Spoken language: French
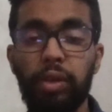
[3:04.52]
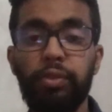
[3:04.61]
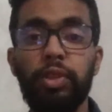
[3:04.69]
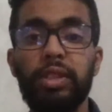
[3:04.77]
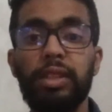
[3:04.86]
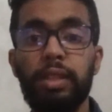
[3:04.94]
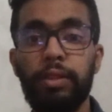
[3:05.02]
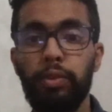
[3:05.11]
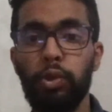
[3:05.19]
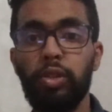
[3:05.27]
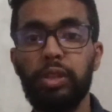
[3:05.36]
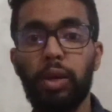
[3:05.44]
une fois des
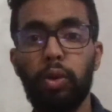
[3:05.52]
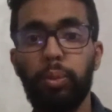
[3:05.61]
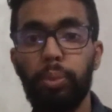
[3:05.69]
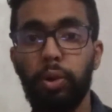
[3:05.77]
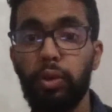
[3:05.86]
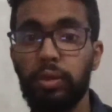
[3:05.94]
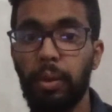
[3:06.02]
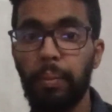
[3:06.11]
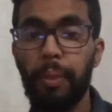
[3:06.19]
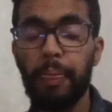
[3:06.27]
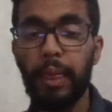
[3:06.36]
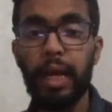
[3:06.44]
difficultés à comprendre
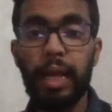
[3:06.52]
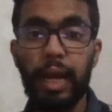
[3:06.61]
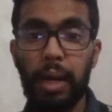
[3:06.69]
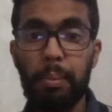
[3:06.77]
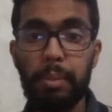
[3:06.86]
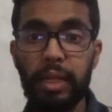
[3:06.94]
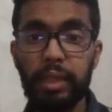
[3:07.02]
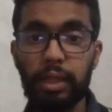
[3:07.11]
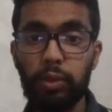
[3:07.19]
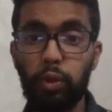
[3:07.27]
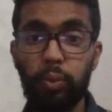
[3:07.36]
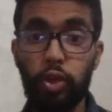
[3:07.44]
la manière
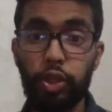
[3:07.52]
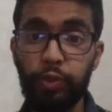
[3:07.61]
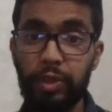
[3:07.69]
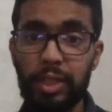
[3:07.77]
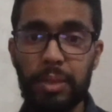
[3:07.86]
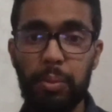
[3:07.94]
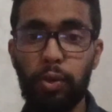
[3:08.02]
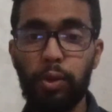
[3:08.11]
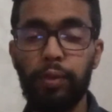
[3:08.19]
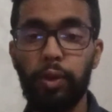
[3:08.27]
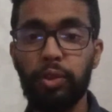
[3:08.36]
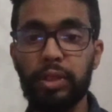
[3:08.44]
dont moi je vous explique
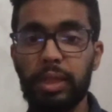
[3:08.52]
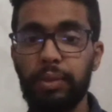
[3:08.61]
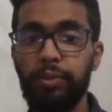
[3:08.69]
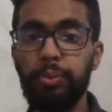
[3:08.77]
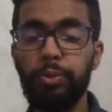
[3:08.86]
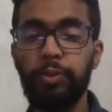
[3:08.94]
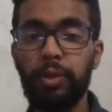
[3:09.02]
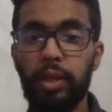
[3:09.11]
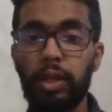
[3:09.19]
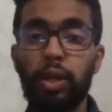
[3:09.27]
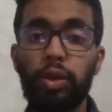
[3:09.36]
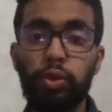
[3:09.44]
en français, vous pouvez
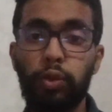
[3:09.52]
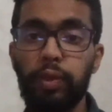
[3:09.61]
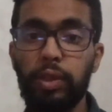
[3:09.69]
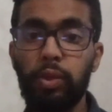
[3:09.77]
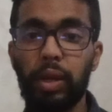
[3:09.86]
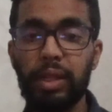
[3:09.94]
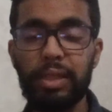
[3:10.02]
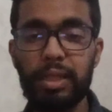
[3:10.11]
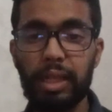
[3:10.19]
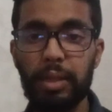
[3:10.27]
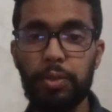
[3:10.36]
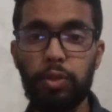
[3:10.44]
trouver dans la
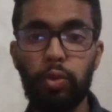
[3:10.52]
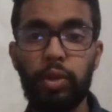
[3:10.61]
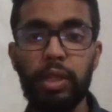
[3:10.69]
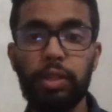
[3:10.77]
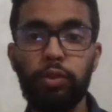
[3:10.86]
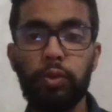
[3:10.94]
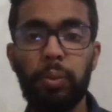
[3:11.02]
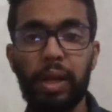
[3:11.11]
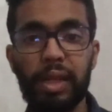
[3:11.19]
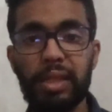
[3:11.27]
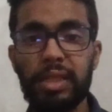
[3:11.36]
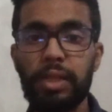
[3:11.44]
description le lien d'une
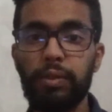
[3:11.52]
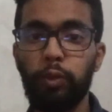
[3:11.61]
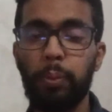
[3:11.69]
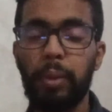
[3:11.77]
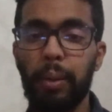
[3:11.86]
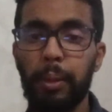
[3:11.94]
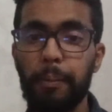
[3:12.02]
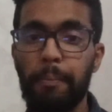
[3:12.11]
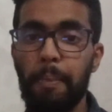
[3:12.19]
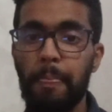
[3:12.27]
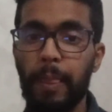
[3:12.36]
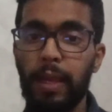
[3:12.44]
playlist qui vous permet
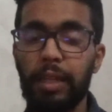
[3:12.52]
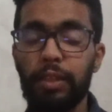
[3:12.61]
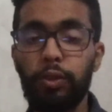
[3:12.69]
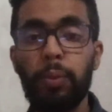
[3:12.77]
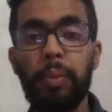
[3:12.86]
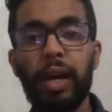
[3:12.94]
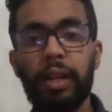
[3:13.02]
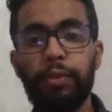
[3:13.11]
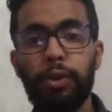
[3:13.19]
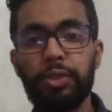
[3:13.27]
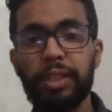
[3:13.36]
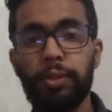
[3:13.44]
de parler
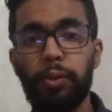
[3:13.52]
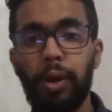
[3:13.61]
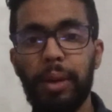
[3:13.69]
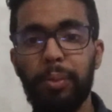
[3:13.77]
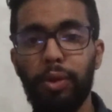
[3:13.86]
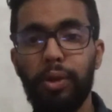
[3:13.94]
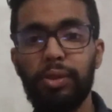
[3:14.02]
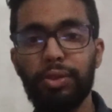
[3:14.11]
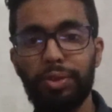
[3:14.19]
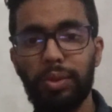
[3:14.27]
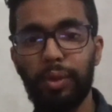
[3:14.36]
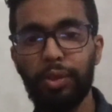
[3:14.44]
français couramment en
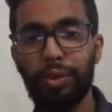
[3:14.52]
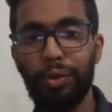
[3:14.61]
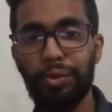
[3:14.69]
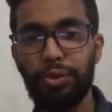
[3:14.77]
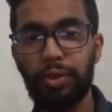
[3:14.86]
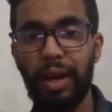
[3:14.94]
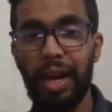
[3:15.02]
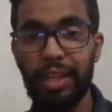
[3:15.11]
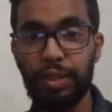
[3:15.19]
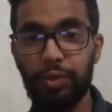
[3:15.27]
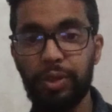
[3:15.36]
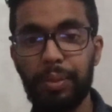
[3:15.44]
seulement 30 jours.
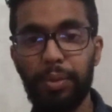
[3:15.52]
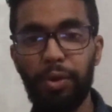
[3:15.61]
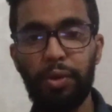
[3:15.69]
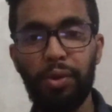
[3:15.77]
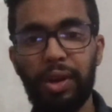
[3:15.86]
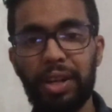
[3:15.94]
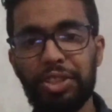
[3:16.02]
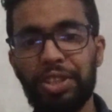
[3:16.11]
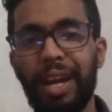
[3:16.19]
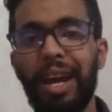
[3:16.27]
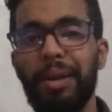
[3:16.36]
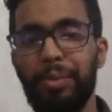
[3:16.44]
Allez, je vous dis bon courage
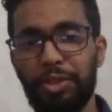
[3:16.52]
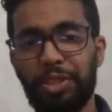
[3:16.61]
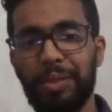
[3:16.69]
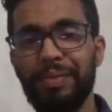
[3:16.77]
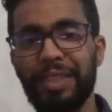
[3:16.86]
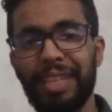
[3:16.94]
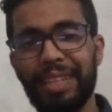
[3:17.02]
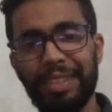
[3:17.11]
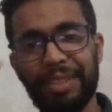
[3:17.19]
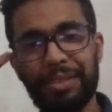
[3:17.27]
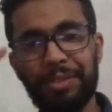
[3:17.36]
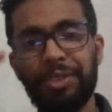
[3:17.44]
et à la prochaine
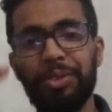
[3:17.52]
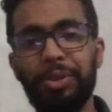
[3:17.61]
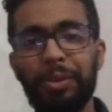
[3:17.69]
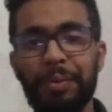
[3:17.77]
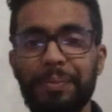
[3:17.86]
vidéo.